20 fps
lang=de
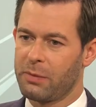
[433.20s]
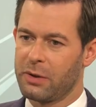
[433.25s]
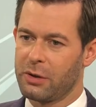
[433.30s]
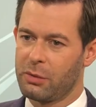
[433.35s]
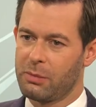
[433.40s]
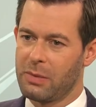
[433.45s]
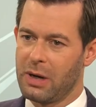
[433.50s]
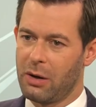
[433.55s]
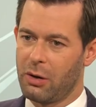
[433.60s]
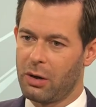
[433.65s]

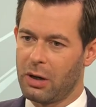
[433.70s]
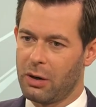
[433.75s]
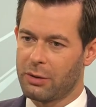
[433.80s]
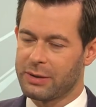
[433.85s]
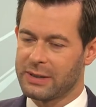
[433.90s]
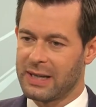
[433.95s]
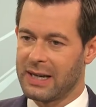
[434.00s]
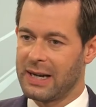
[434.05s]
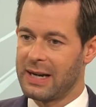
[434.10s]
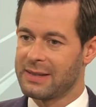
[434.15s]
immer auch
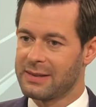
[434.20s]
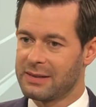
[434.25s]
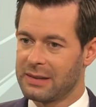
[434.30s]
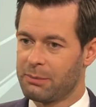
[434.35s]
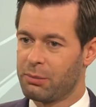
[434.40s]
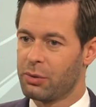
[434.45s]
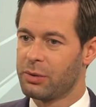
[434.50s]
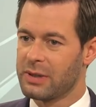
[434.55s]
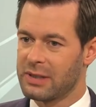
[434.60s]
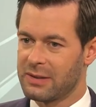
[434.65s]
aus Kreisen der
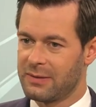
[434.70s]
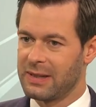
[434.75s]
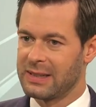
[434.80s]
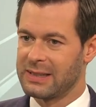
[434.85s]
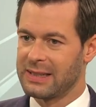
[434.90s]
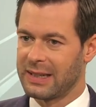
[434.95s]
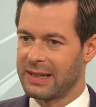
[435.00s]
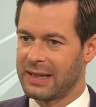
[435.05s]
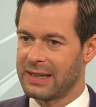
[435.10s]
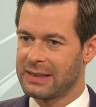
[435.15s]
Bundeswehr
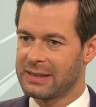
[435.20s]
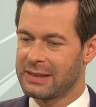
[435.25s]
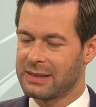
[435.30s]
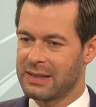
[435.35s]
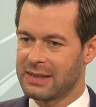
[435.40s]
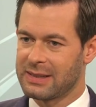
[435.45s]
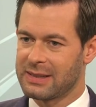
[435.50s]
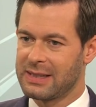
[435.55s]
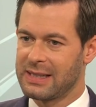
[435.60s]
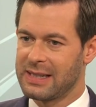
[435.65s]
direkt,
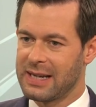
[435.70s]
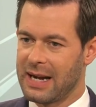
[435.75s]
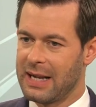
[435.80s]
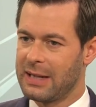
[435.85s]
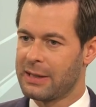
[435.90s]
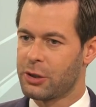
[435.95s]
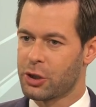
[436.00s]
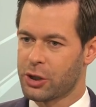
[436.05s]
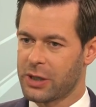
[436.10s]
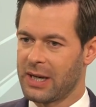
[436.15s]
dass die
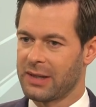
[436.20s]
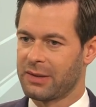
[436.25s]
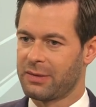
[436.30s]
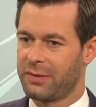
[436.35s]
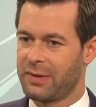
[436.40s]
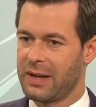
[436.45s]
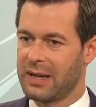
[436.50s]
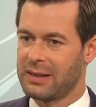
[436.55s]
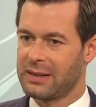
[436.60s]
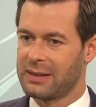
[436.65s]

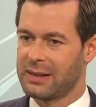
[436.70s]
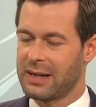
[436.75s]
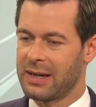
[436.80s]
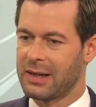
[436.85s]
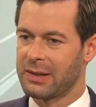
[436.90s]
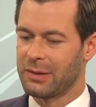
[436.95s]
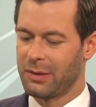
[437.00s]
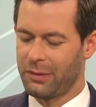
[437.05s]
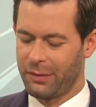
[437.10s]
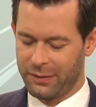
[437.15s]

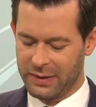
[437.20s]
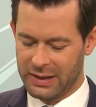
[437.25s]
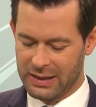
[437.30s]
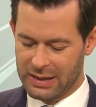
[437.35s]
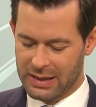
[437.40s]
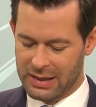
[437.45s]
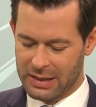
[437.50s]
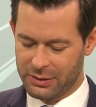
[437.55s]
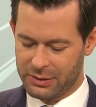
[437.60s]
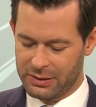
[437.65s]
Kaltstartfähigkeit
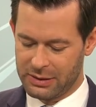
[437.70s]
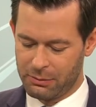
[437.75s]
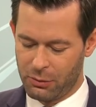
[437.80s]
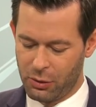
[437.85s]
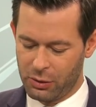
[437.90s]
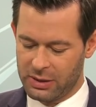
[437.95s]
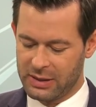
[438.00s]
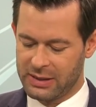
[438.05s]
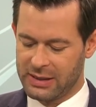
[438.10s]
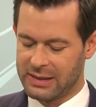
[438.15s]
fehle, also die
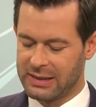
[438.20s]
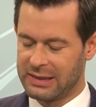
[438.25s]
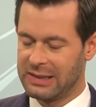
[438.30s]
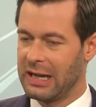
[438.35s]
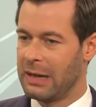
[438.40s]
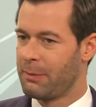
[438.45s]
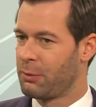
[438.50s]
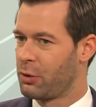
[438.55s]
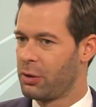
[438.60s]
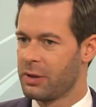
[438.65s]
Möglichkeit,
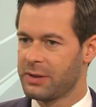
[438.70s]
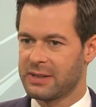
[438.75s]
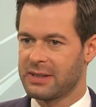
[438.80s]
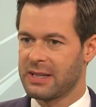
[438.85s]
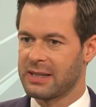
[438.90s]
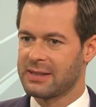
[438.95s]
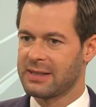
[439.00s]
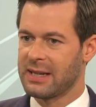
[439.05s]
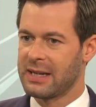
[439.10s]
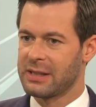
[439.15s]
innerhalb
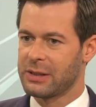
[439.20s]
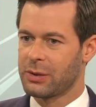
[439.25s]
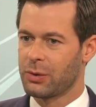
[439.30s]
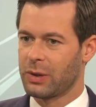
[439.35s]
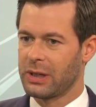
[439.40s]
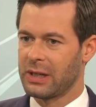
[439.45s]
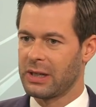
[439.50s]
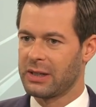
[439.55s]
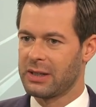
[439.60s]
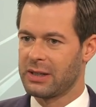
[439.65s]
kürzester Zeit zu
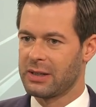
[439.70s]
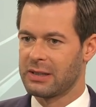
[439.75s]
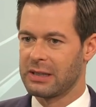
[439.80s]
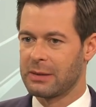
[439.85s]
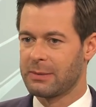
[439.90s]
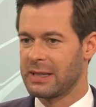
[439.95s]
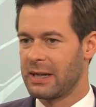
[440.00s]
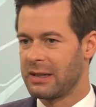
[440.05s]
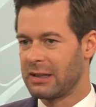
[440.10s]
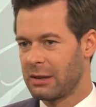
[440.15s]
reagieren. Sie
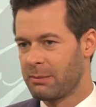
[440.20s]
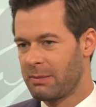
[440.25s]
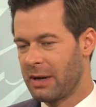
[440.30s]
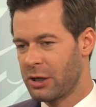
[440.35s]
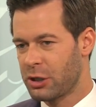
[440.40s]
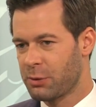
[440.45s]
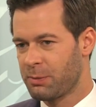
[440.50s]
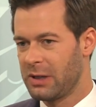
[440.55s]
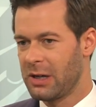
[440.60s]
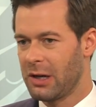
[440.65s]
haben jetzt einige
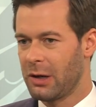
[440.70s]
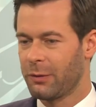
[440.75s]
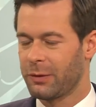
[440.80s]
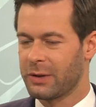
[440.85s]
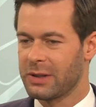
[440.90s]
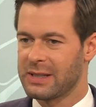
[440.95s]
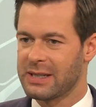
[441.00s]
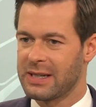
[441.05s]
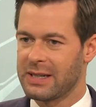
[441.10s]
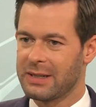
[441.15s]
Beispiele
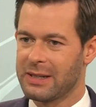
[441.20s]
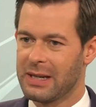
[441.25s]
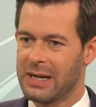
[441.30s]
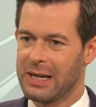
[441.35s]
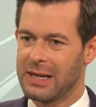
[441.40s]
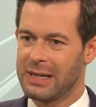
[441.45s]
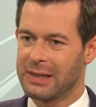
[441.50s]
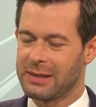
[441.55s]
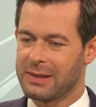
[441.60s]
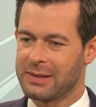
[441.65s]
aufgezählt,
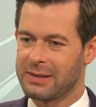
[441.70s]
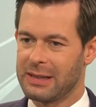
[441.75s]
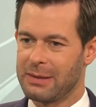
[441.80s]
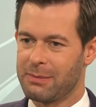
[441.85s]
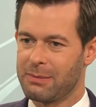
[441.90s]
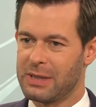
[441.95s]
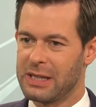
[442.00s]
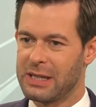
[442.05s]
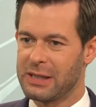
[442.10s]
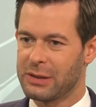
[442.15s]
dass
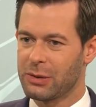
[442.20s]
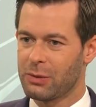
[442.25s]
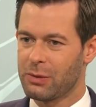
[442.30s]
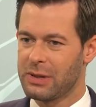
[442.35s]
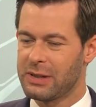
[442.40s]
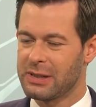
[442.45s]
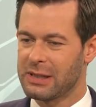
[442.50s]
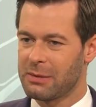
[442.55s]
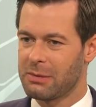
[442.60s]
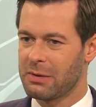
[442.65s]
dem nicht so
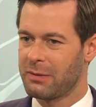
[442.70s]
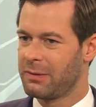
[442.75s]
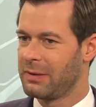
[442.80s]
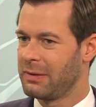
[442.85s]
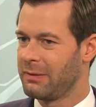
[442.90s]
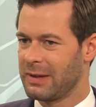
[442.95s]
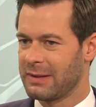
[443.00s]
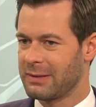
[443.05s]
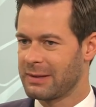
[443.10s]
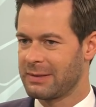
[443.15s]
ist, aber
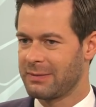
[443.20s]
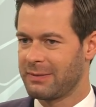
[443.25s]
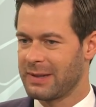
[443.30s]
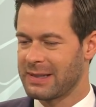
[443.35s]
wie, was, was